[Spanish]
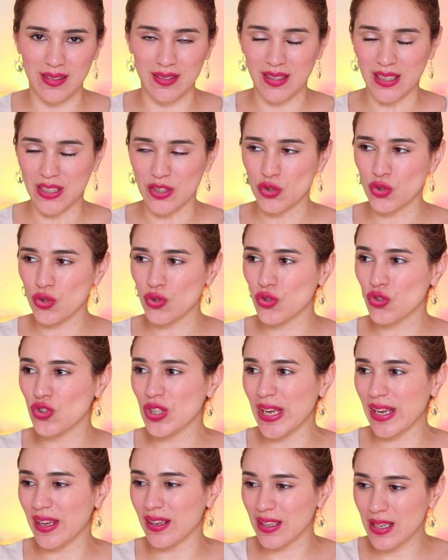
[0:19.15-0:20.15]
Sí, yo no
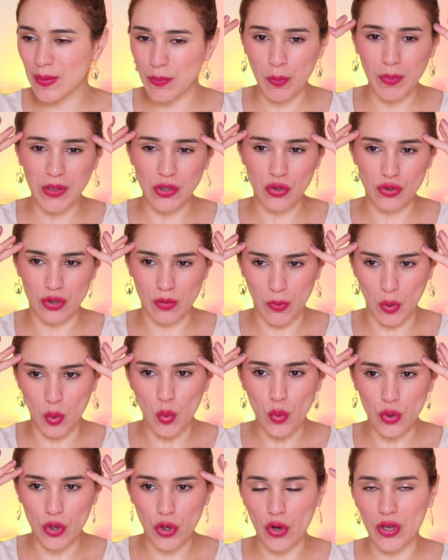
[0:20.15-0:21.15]
sé en qué momento se me
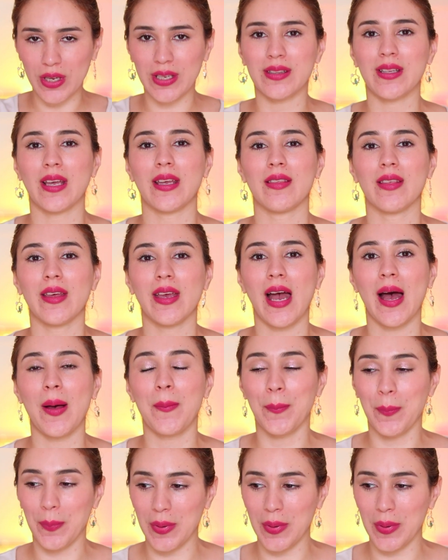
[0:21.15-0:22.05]
ocurrió esta idea,